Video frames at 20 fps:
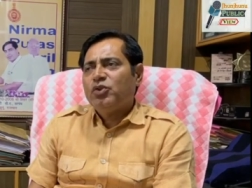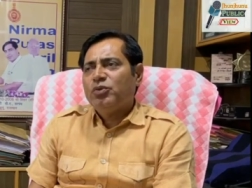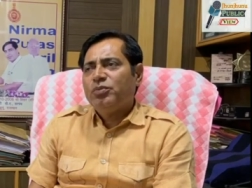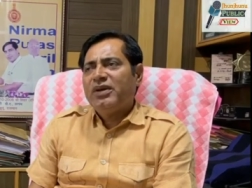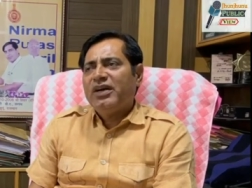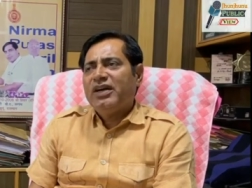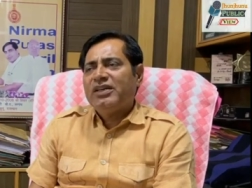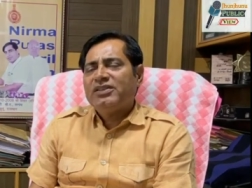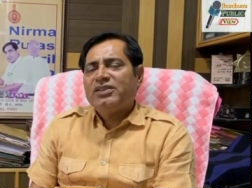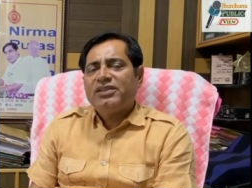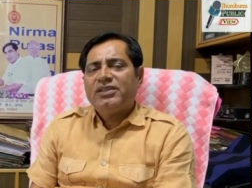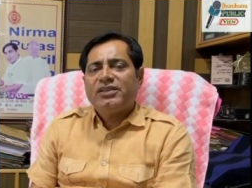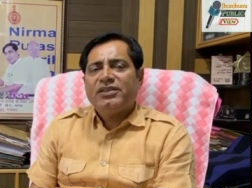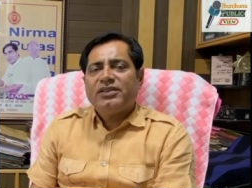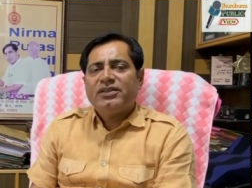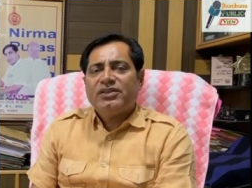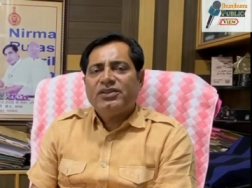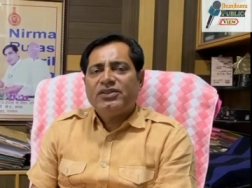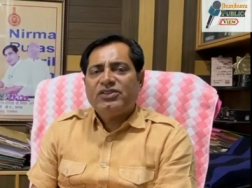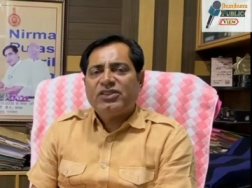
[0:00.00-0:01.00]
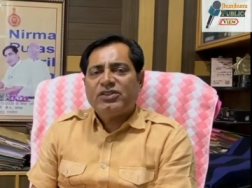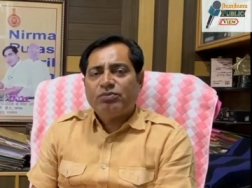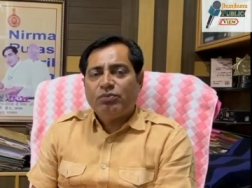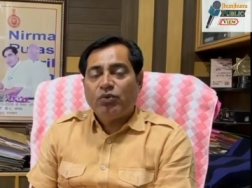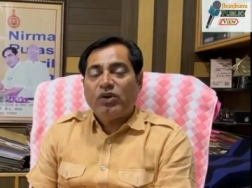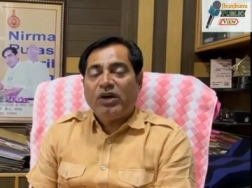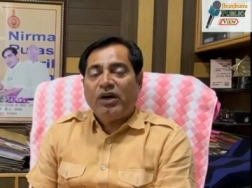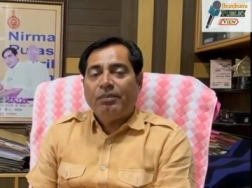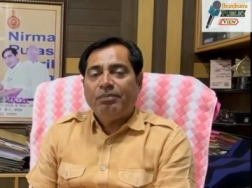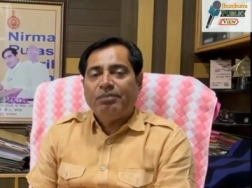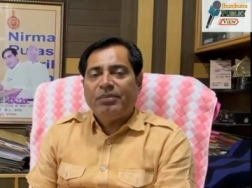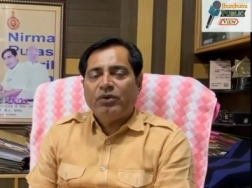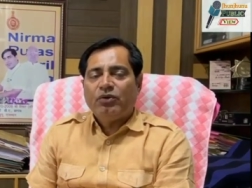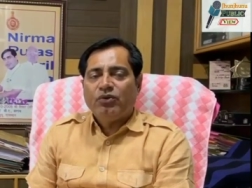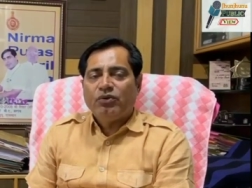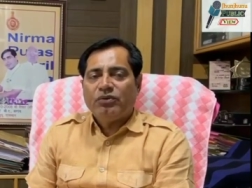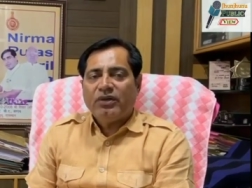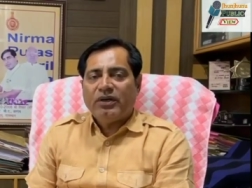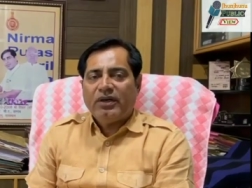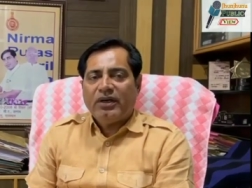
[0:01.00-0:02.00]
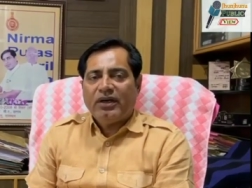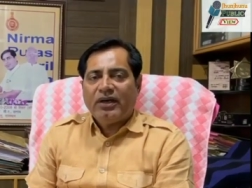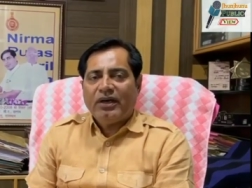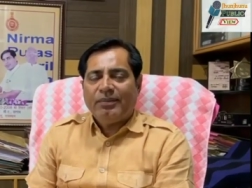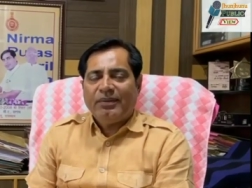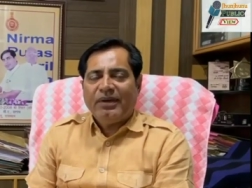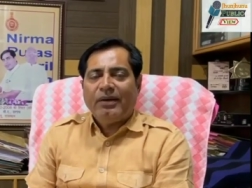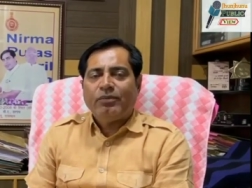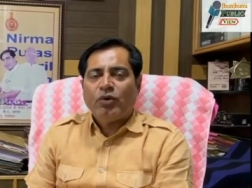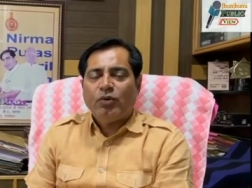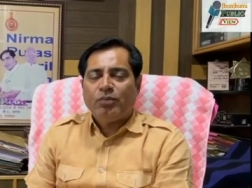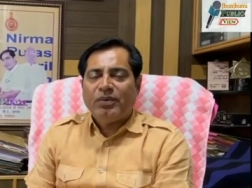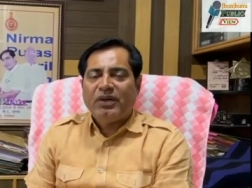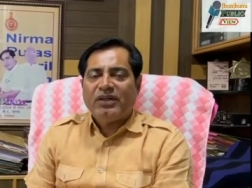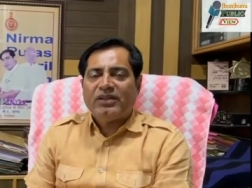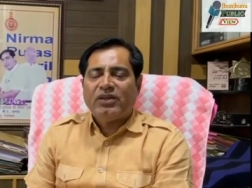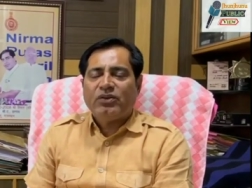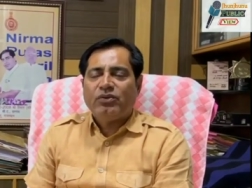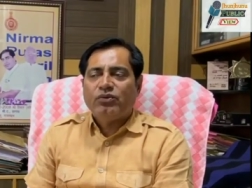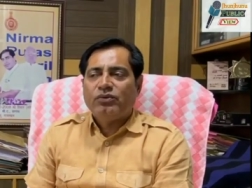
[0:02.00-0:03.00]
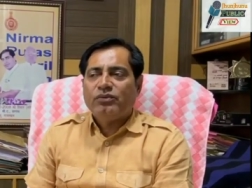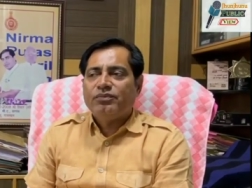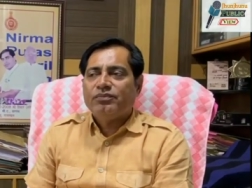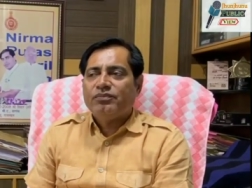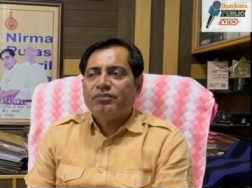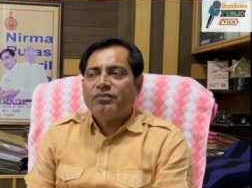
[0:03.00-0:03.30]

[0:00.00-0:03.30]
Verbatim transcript: जो मैं आज जिस मुकाम पे हूँ अपने आप को पाता हूँ